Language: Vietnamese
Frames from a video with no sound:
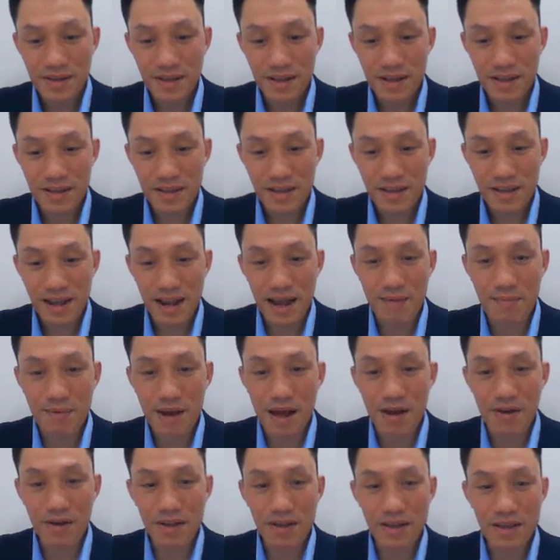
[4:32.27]
Đấy, thì làm
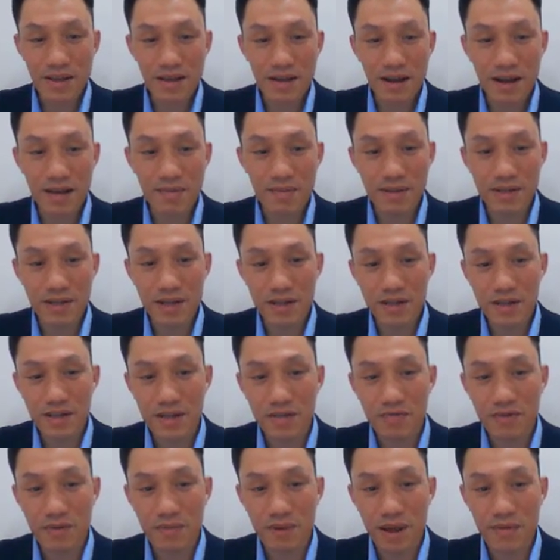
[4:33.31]
nào thế thì khi mà trên chương
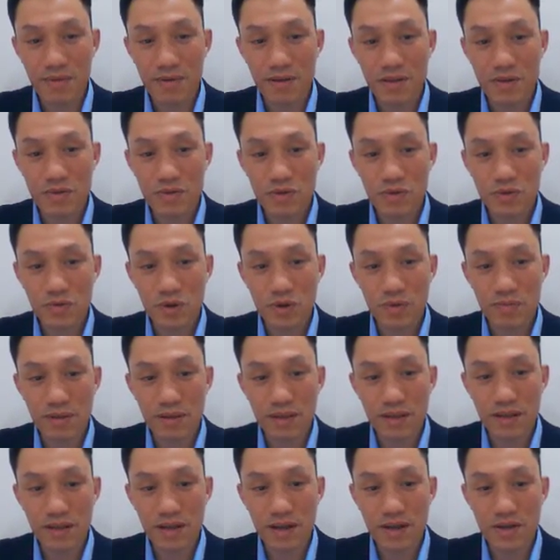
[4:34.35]
trình phần mềm ấy thì chúng tôi
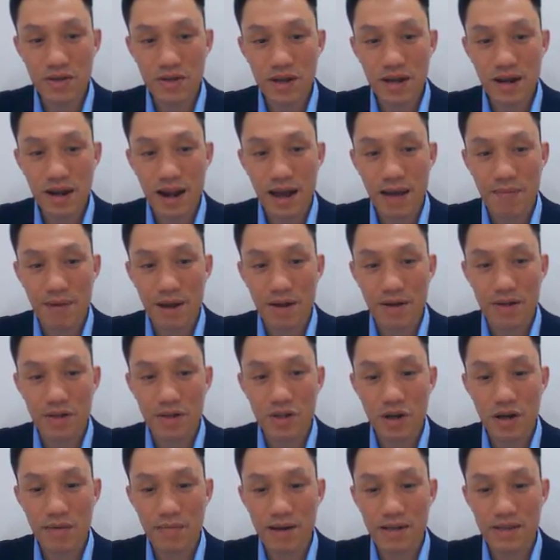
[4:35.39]
mới tính những cái chuyện là làm nào
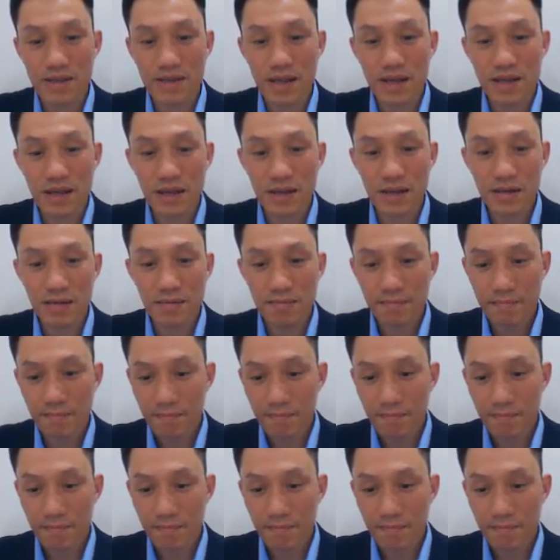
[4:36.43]
để cho các bạn dễ nhất.